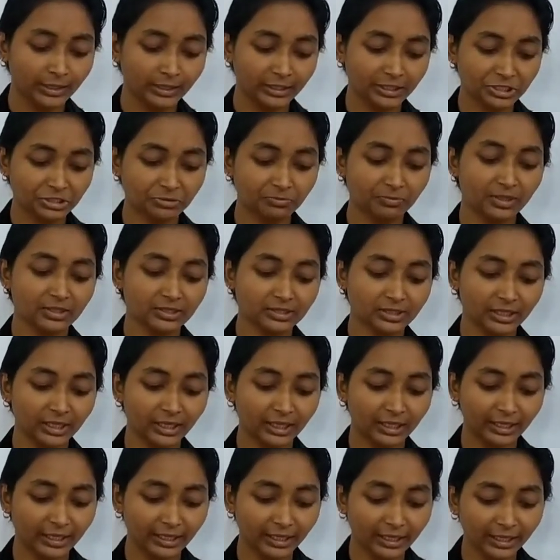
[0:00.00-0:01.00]
इसमें से
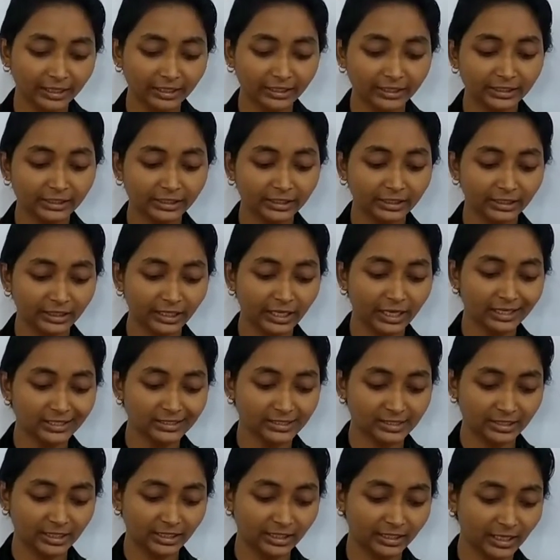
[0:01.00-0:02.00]
एक इंट
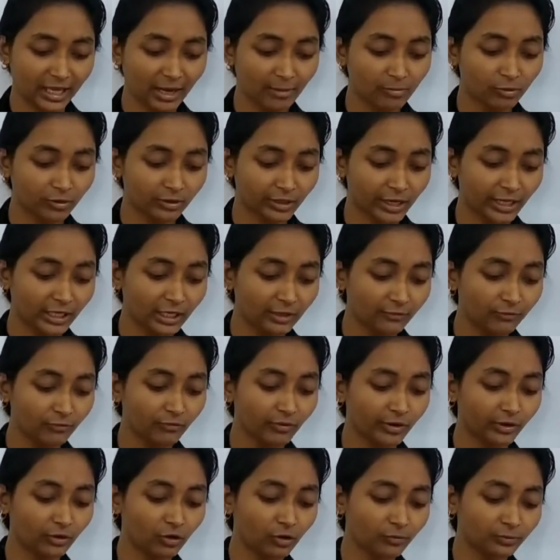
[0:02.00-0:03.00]
एक क्या बोल रहा है इफ़
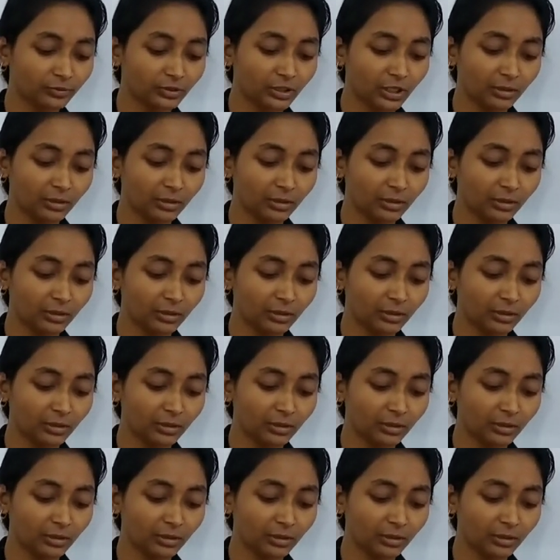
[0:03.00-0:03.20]
वन ऑफ